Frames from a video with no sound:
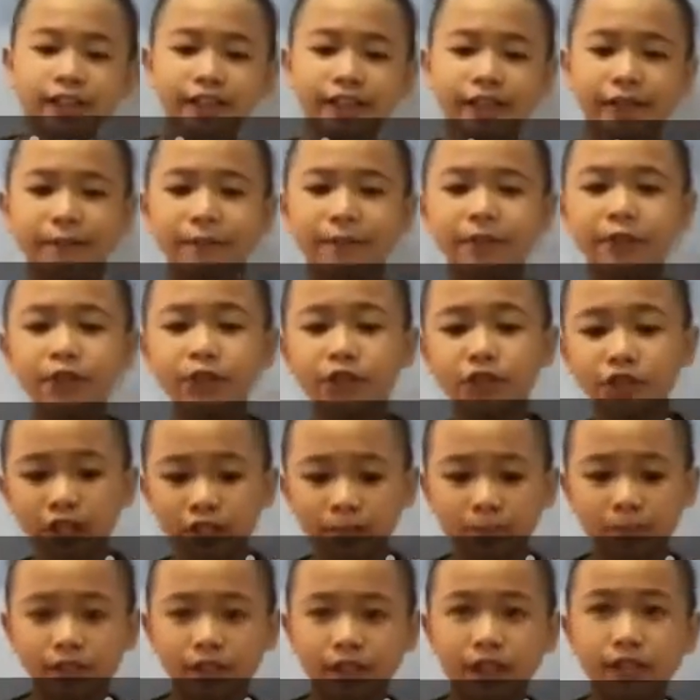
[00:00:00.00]
ang serbisyo
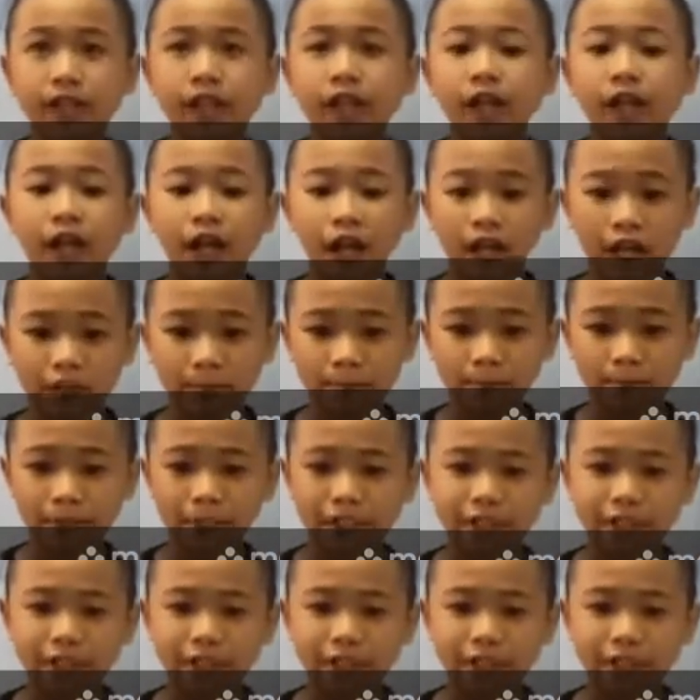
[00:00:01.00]
naman ay ang,